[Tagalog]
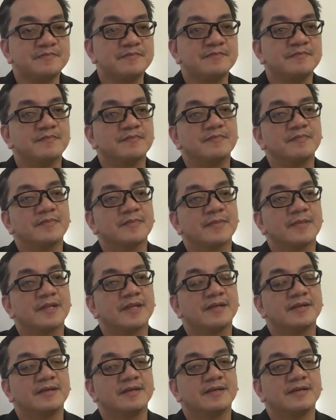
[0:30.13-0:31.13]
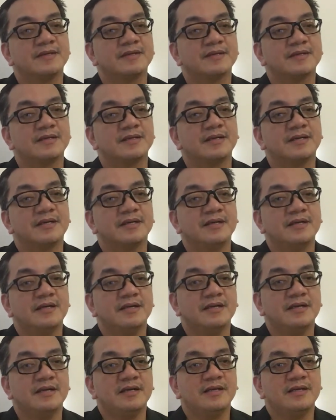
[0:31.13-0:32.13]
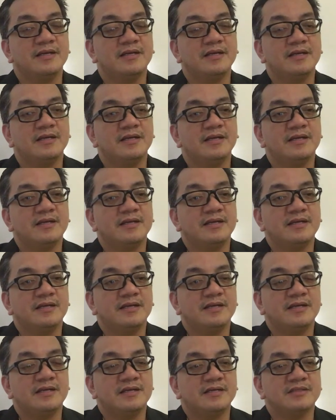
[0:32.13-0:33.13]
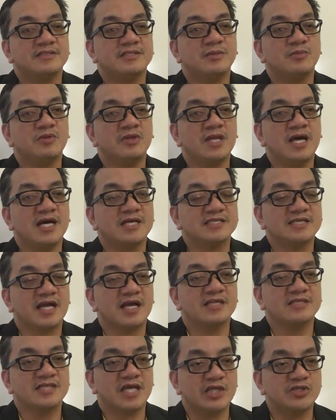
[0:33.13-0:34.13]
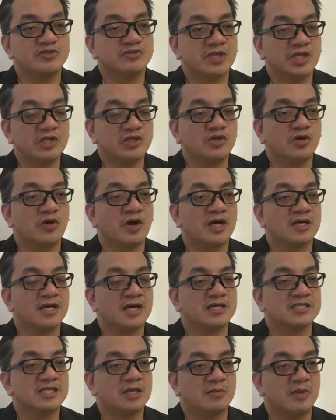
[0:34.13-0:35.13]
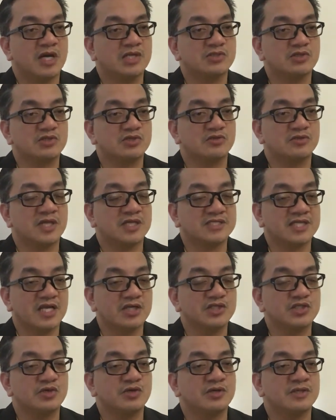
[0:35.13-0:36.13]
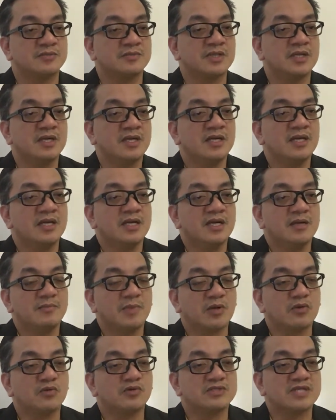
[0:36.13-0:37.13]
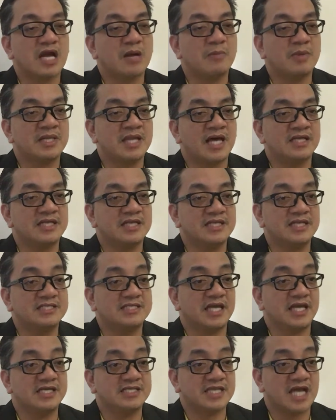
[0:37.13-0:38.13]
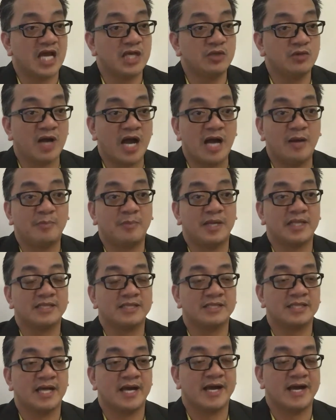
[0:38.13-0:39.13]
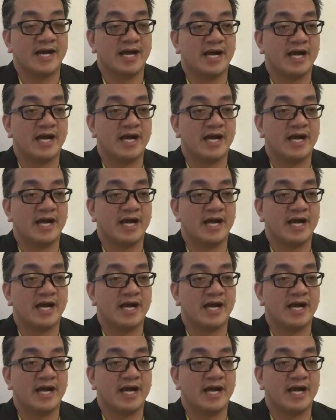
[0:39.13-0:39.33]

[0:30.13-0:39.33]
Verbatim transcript: Ano naman ang topic natin? sa session 4. Simula sa session na ito hanggang sa mga susunod na session, pag-uusapan natin isa-isa yung apat na